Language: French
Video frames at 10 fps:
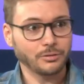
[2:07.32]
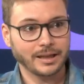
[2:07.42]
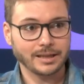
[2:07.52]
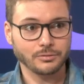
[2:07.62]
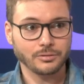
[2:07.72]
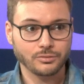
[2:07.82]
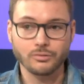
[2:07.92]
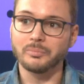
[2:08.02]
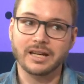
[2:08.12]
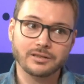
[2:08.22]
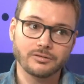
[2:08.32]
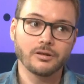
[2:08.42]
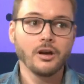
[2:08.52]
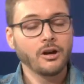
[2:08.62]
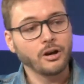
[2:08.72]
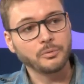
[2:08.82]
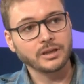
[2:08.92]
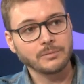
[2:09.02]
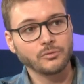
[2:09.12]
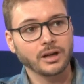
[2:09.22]
les réseaux mhm. sociaux parce que
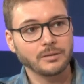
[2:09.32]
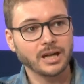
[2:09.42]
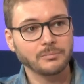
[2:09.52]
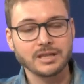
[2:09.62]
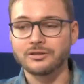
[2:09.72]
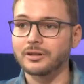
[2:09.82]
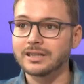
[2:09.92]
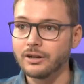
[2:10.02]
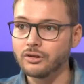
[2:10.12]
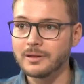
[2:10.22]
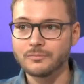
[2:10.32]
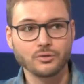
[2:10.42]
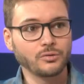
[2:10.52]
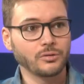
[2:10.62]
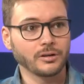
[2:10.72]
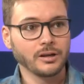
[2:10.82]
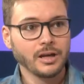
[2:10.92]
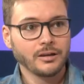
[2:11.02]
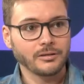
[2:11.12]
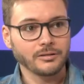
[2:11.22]
Oppenheimer et Barbie sortaient le même jour
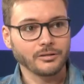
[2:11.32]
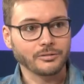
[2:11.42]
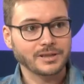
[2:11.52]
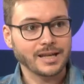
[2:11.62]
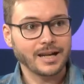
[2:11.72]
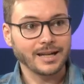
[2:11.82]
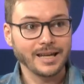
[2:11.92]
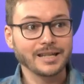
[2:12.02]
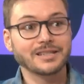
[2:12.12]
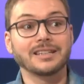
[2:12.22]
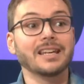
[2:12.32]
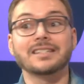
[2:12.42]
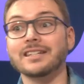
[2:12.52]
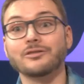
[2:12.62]
euh, en salle. Et c'était assez